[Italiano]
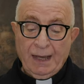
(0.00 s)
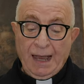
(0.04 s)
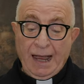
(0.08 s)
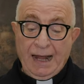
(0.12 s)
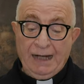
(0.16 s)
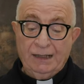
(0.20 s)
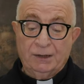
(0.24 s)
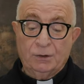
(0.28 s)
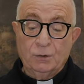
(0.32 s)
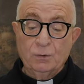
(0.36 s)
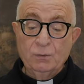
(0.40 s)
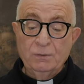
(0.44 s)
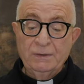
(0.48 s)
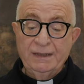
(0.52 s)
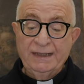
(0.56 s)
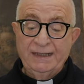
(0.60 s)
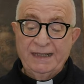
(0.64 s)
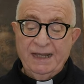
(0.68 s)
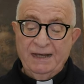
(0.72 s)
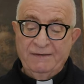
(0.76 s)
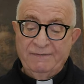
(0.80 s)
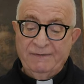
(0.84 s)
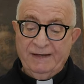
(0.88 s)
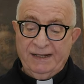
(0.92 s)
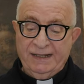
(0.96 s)
Alcuni
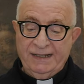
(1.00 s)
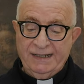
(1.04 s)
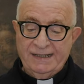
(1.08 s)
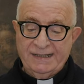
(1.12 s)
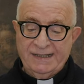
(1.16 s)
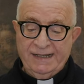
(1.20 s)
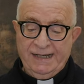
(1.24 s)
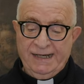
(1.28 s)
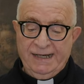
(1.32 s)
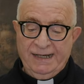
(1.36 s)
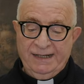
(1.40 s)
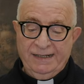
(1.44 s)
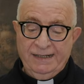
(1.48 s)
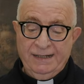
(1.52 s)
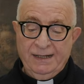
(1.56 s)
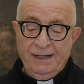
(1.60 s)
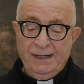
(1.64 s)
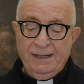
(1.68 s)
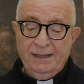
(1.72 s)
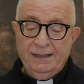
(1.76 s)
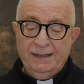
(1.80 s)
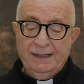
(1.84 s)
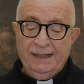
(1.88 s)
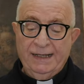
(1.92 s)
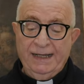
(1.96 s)
dei farisei
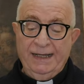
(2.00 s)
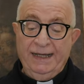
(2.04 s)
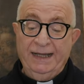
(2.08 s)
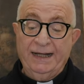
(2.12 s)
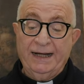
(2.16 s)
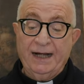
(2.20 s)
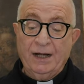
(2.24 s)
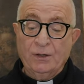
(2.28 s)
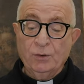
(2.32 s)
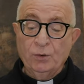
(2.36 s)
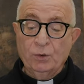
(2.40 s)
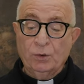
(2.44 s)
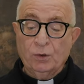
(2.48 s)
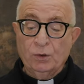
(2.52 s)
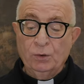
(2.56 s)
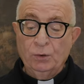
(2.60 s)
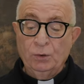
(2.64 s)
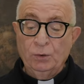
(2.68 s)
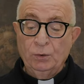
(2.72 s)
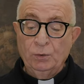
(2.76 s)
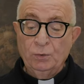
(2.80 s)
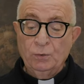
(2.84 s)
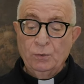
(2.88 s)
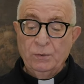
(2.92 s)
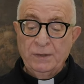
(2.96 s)
che erano
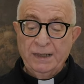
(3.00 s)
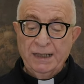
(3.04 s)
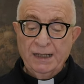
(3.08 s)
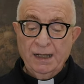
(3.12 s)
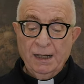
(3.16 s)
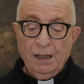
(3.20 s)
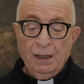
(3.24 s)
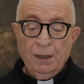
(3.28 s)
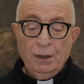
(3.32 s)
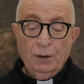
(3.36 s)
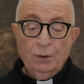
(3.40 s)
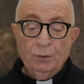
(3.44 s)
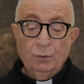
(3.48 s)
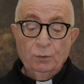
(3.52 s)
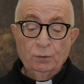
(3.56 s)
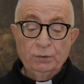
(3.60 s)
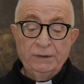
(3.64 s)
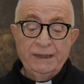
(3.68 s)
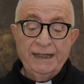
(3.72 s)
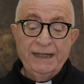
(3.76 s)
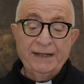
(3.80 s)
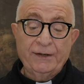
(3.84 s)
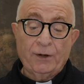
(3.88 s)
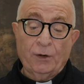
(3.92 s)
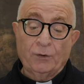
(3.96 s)
con lui
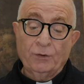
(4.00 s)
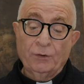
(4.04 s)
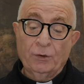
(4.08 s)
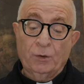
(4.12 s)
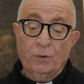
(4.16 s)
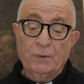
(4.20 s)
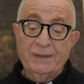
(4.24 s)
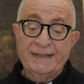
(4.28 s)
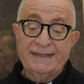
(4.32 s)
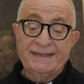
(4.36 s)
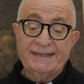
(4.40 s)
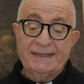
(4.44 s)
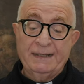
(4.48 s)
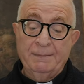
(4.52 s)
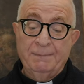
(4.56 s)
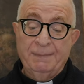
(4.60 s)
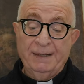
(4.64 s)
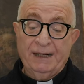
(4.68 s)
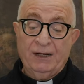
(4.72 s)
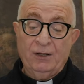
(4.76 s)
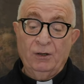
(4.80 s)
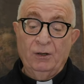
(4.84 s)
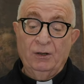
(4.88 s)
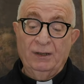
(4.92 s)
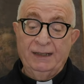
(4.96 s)
udirono queste
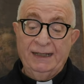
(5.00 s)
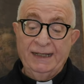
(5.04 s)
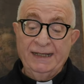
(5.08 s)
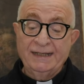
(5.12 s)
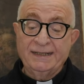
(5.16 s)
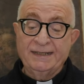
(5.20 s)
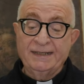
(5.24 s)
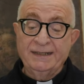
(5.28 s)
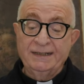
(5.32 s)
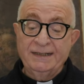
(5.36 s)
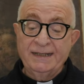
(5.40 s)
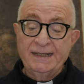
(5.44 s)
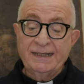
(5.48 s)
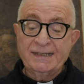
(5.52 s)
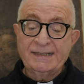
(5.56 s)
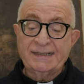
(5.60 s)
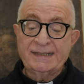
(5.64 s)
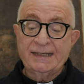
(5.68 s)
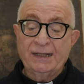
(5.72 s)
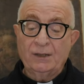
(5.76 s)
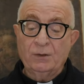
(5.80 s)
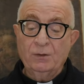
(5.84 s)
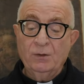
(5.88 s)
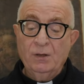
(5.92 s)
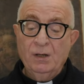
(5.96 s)
parole e gli
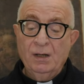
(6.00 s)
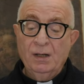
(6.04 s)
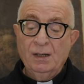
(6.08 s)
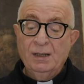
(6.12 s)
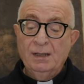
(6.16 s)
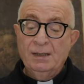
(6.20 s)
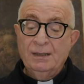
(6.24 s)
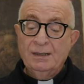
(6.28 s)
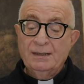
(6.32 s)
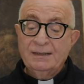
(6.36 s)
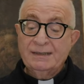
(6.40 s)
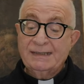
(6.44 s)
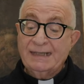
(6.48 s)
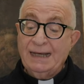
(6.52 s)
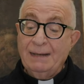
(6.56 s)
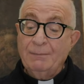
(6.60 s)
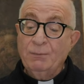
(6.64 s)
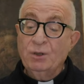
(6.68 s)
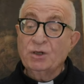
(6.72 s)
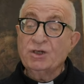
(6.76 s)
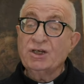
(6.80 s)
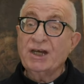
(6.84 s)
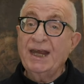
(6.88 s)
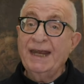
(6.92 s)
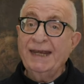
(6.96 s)
dissero,
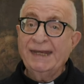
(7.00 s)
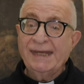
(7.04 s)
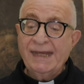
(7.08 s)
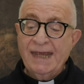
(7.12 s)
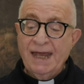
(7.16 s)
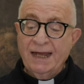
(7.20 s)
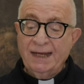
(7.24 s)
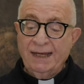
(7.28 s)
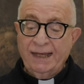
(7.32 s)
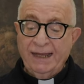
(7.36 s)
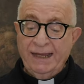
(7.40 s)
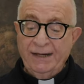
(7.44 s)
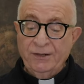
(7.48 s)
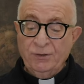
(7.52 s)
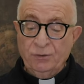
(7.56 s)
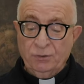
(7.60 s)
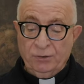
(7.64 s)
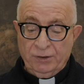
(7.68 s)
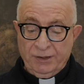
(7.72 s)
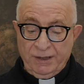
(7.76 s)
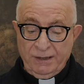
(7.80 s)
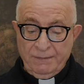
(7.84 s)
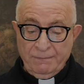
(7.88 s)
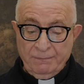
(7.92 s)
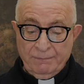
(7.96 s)
siamo ciechi anche
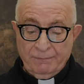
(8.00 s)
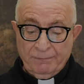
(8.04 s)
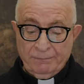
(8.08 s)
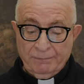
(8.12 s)
noi?